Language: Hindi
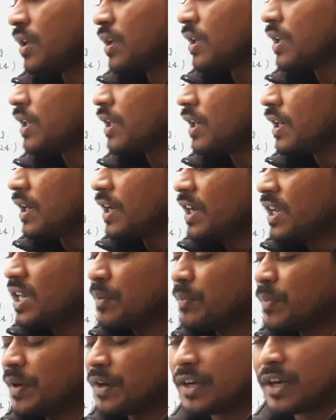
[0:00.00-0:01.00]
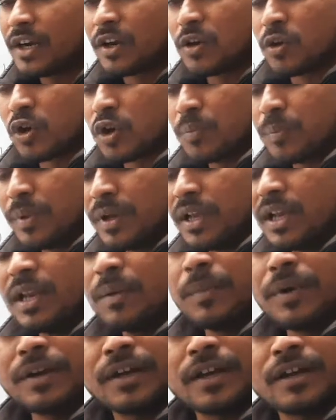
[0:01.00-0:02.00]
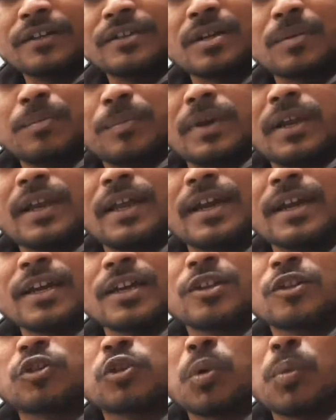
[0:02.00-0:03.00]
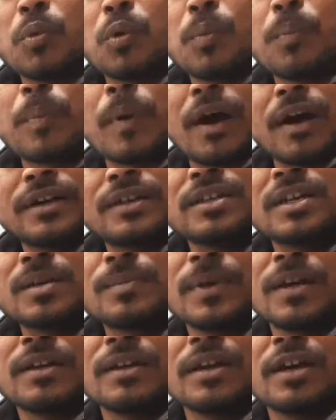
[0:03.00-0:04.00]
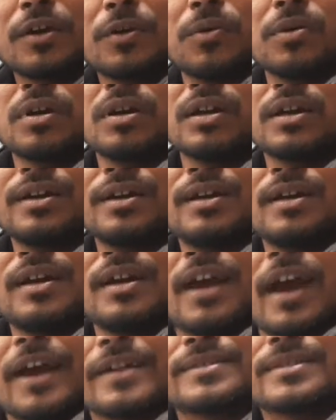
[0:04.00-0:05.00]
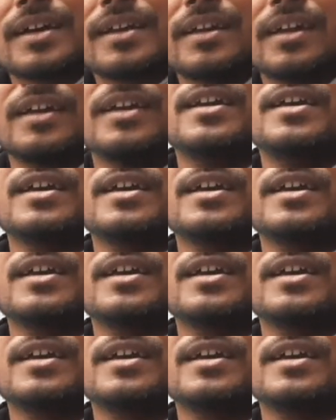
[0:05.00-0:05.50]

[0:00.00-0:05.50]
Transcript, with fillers: कि ए लिमिटेड और बी लिमिटेड जब मिले तो वो पार्टनर बन गए होंगे ऐसा नहीं